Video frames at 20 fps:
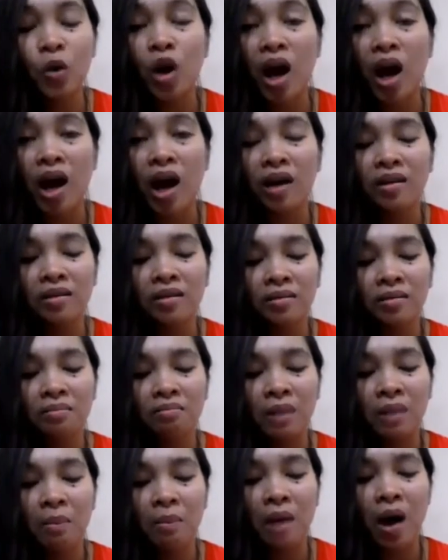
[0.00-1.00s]
mo lang,
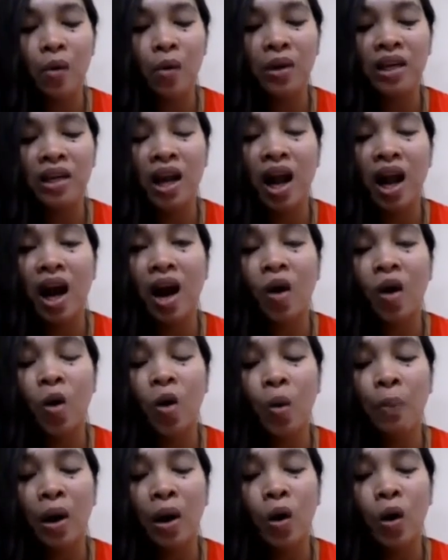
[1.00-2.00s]
babawi na lang
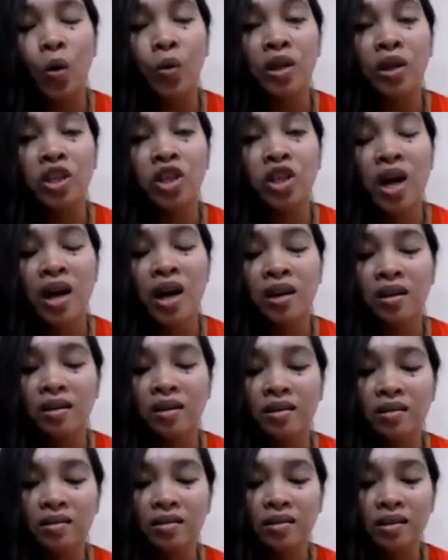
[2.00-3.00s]
ako pag uwi dyan.
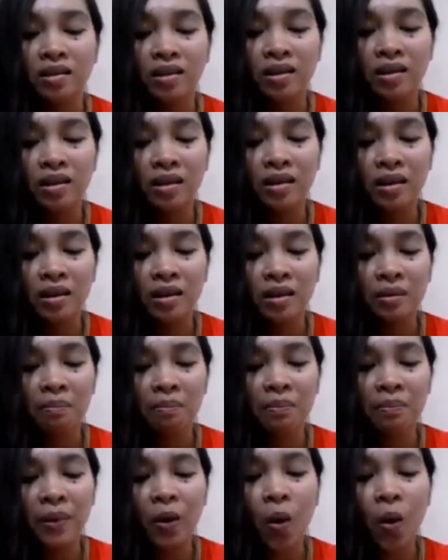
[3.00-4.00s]

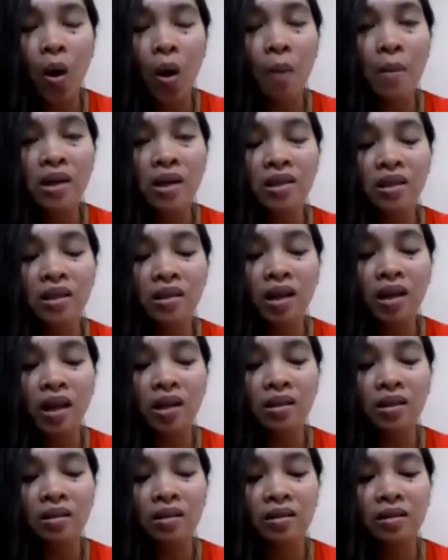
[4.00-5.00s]
Pero ang
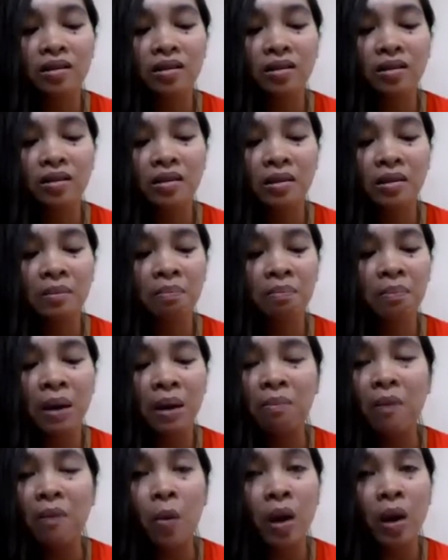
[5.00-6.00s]
masakit,
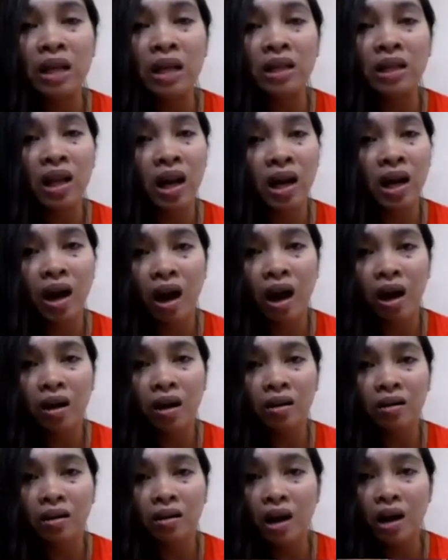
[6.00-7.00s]
pag mawala talaga,
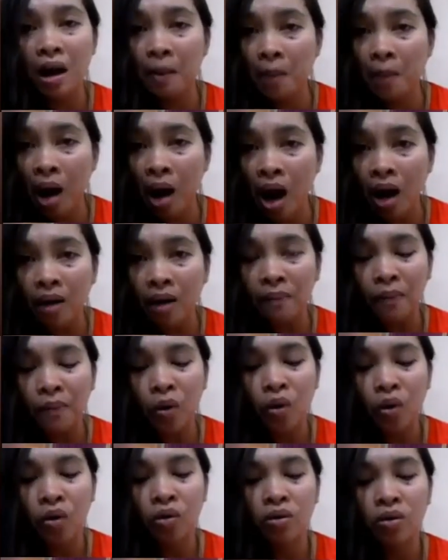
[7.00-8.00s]
ang mahal
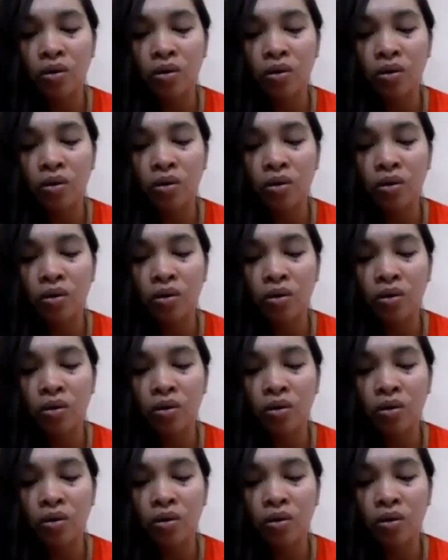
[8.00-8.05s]
mo.